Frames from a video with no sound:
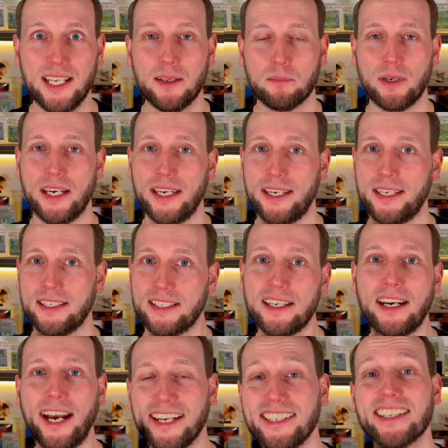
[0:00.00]
Bei
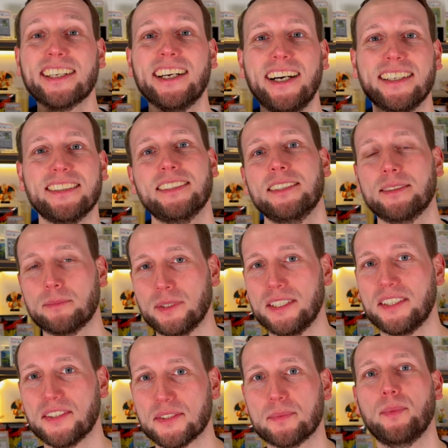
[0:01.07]
einer Karte bin
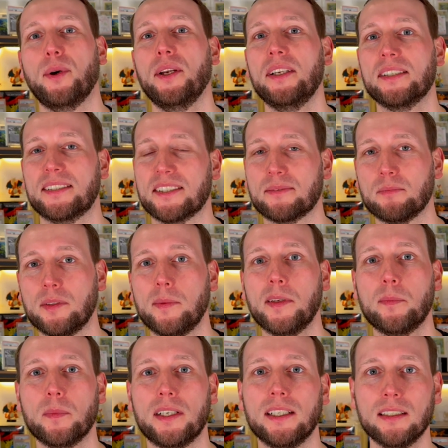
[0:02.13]
ich gespoilert, das
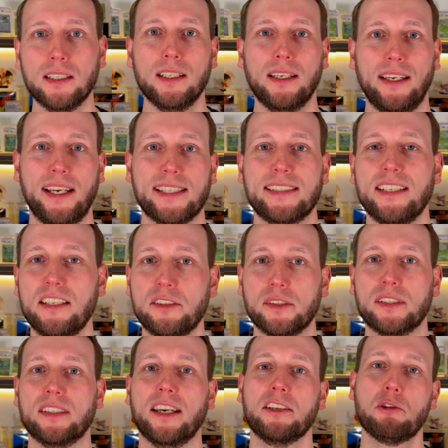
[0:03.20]
Mimikma, erzähle ich
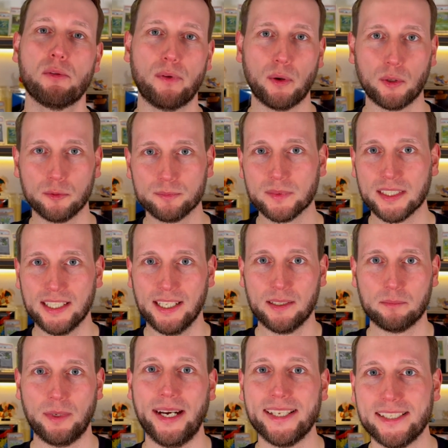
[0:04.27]
euch gleich noch warum.
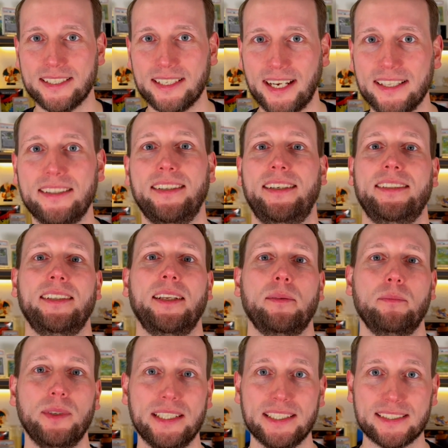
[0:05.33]
Bei den anderen
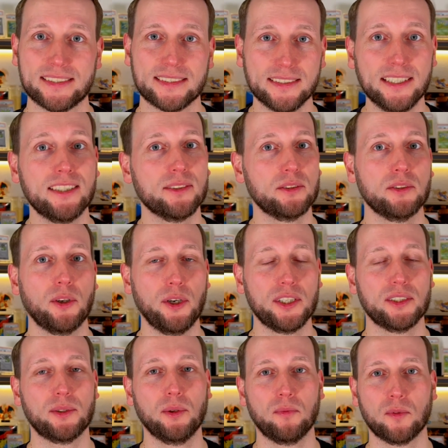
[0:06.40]
bin ich es nicht und
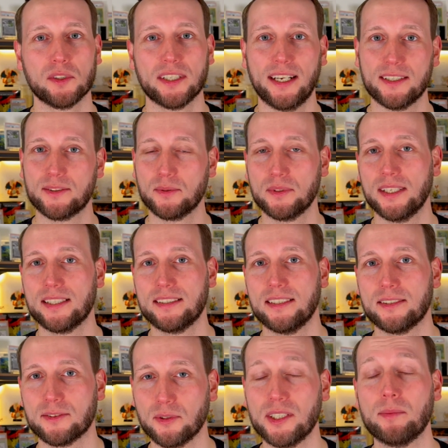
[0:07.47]
heute gucken wir uns halt
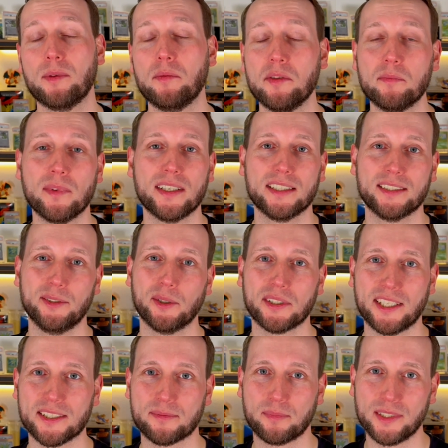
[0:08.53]
zusätzlich zu dem Mimikma noch
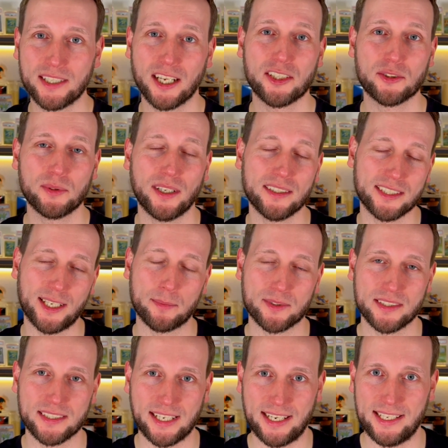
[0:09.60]
das Pikachu an. Ihr habt es
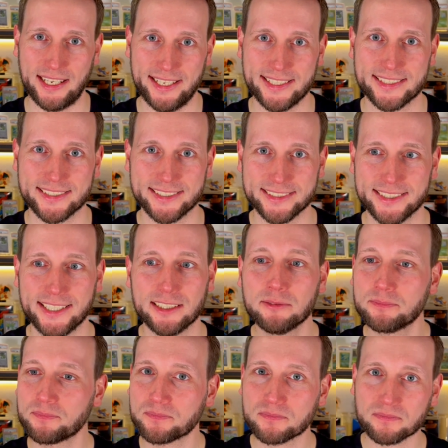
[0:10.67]
in Teil 1 gesehen.
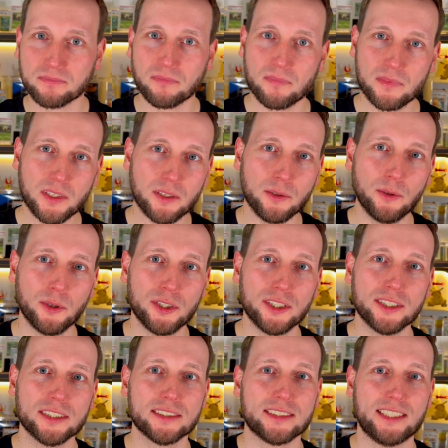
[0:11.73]

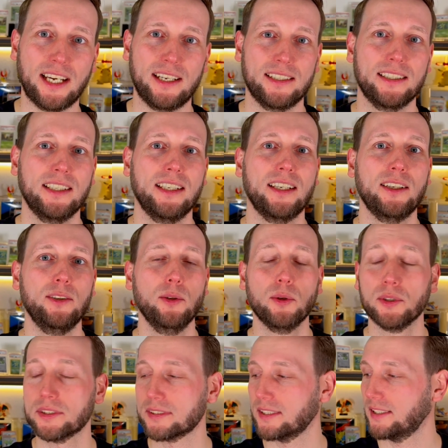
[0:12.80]
Und ja,
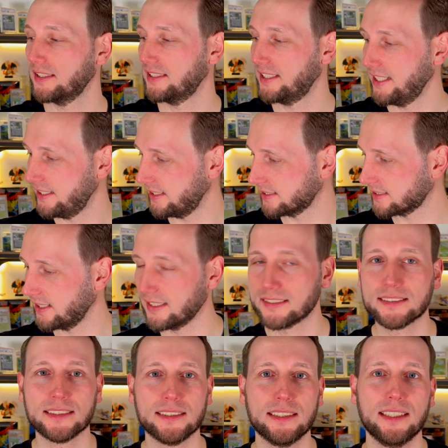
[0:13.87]
los geht das
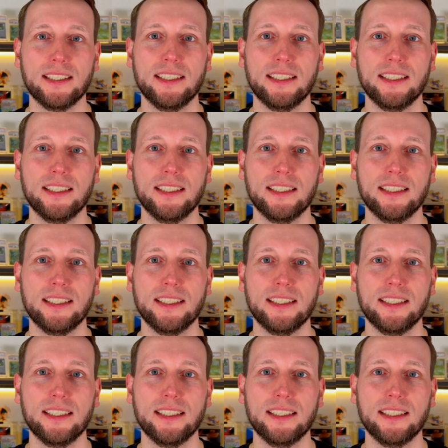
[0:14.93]
Ganze.